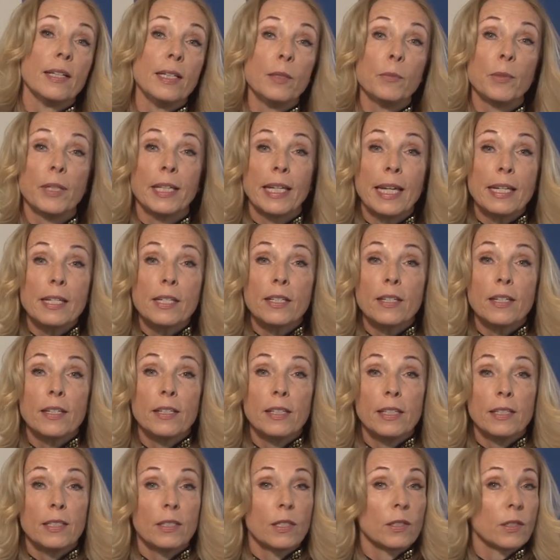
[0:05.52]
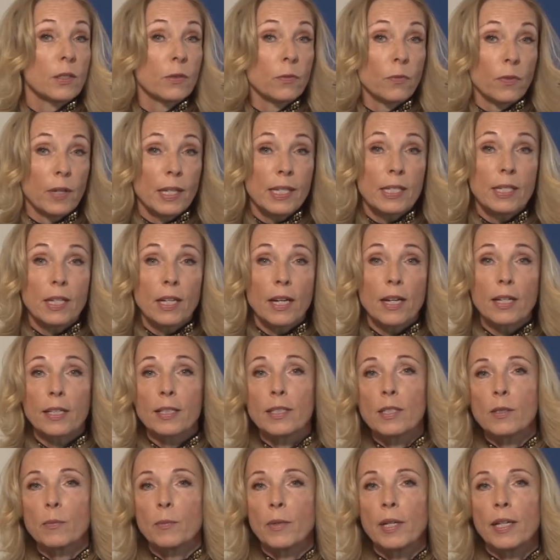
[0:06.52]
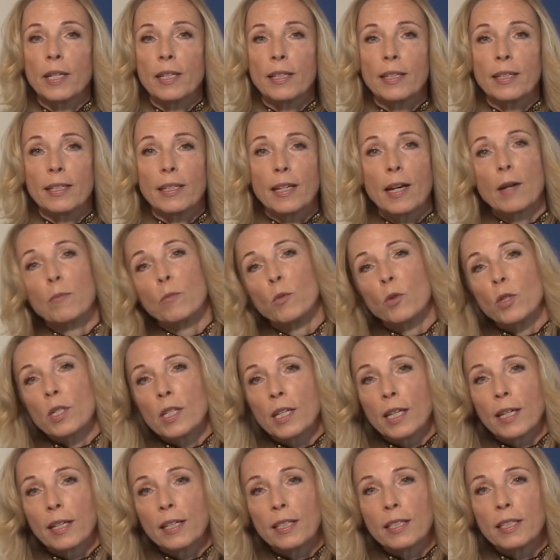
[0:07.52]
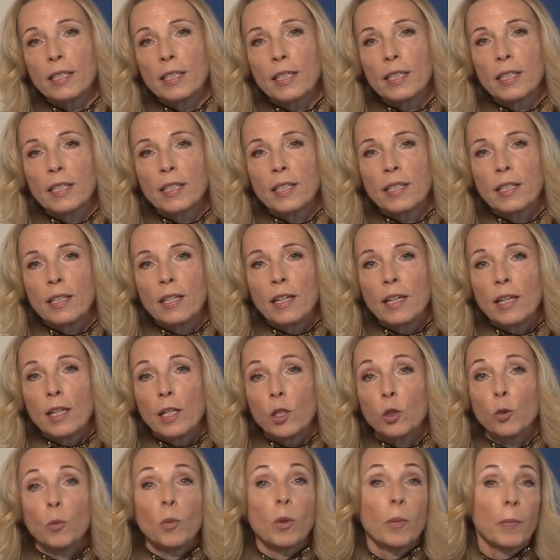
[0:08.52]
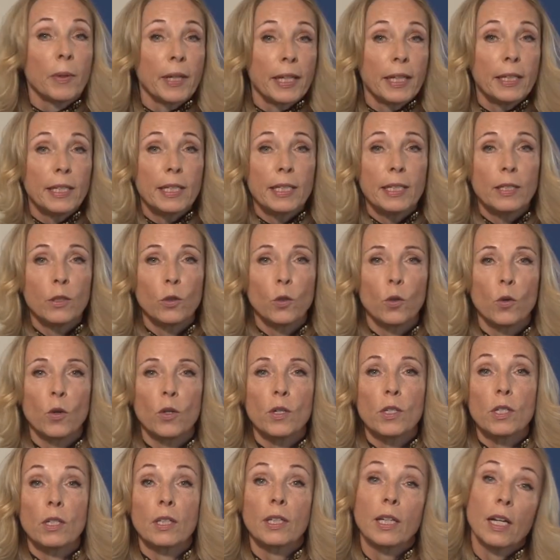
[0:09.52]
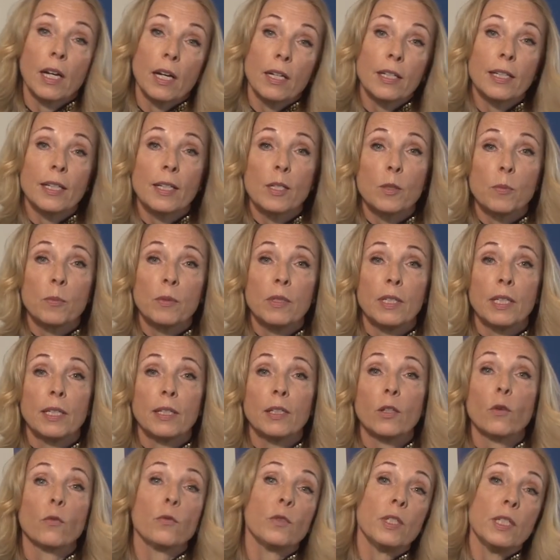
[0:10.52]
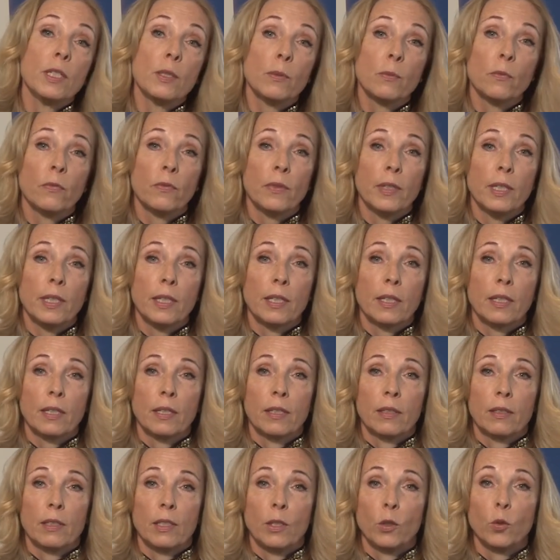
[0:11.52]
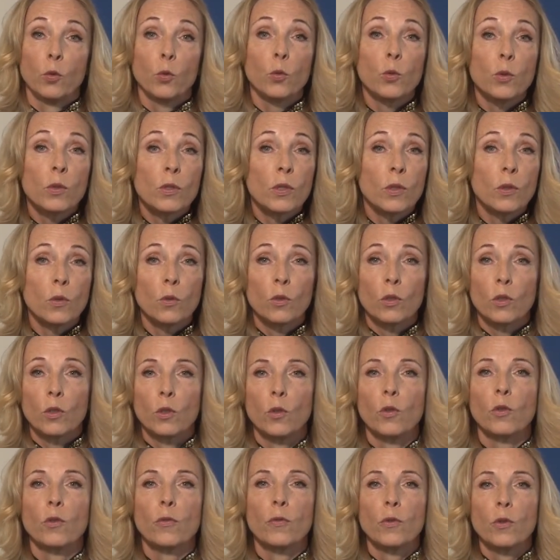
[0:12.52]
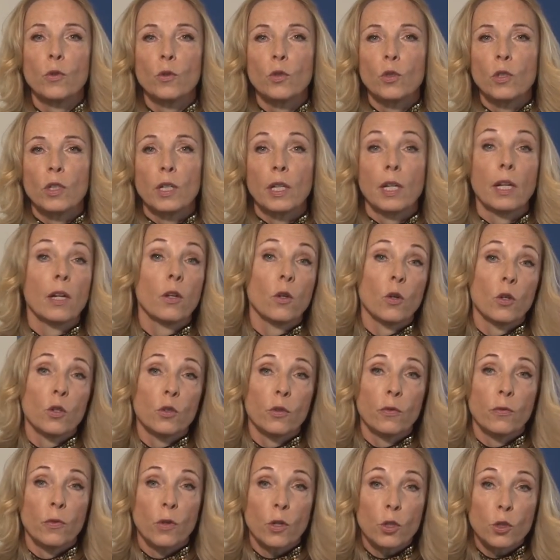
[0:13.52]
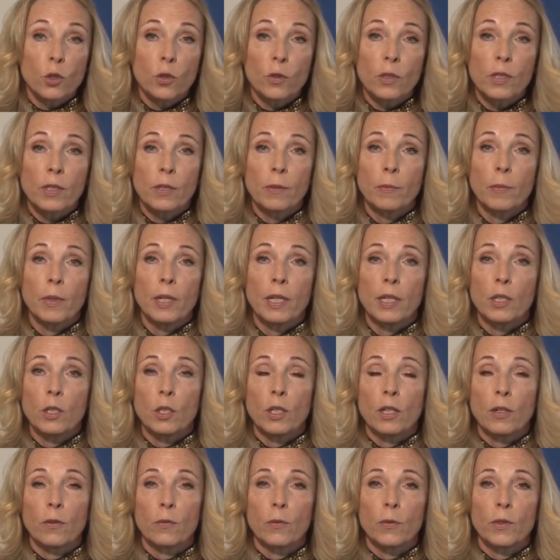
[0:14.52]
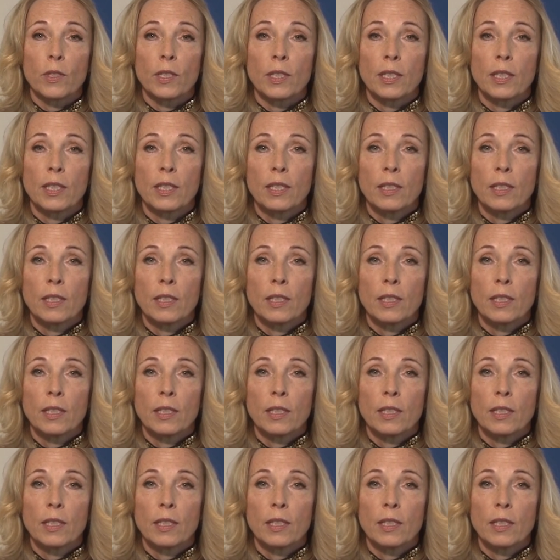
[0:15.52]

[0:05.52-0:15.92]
Liebe Gäste dieses Festakts, meine Damen und Herren, ich überbringe Ihnen heute krankheitsbedingt auf diesem Weg die Grüße und Glückwünsche der Deutschen Forschungsgemeinschaft.